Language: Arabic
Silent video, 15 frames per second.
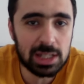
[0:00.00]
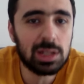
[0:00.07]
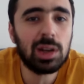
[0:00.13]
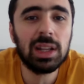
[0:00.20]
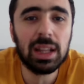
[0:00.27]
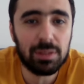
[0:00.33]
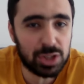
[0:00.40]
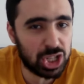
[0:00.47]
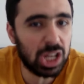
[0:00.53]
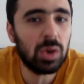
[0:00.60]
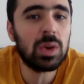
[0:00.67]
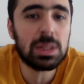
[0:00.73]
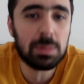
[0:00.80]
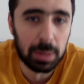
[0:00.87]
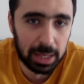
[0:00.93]
وكده
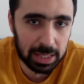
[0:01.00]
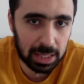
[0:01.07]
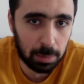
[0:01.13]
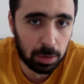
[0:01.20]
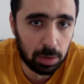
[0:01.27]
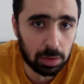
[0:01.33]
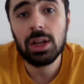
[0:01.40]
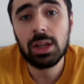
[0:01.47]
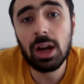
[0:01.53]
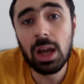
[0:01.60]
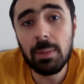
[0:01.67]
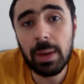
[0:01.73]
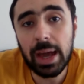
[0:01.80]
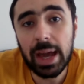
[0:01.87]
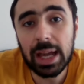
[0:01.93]
فشالوا اسم الكتاب
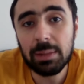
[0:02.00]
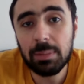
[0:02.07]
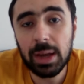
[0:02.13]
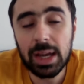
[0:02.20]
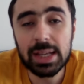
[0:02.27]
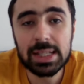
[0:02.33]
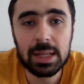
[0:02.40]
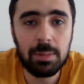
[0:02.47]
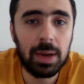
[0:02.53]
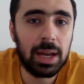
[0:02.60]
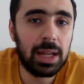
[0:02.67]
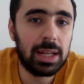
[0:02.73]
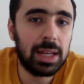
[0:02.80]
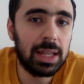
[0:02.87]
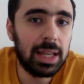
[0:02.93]
خالص بقى قاعد بقى
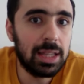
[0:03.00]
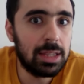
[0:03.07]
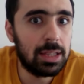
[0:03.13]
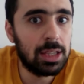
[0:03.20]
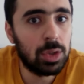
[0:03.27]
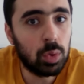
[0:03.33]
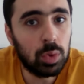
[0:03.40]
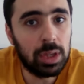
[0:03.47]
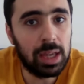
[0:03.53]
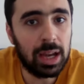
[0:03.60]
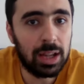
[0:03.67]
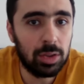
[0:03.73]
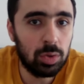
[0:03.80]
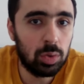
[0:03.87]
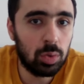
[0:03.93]
سمع ان جدي يوجي
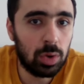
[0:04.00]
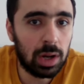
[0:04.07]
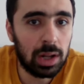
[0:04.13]
عنده